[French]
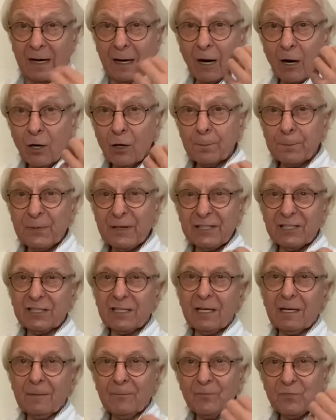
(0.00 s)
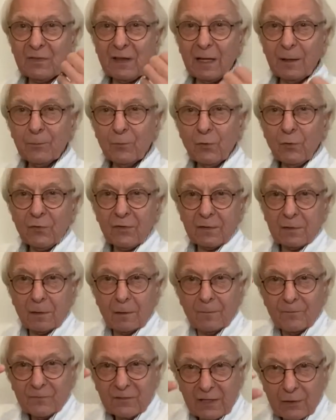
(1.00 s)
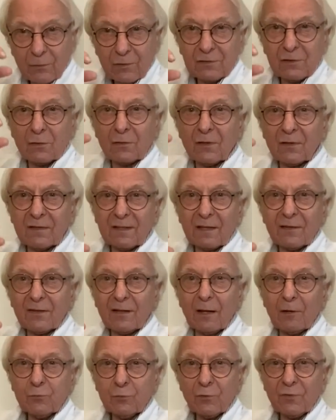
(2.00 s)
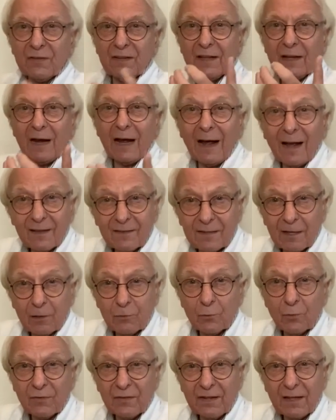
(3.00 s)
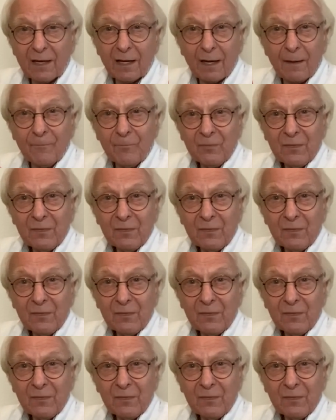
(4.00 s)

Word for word: Empêcher des muscles qui ont tendance à se raccourcir, à se raccourcir,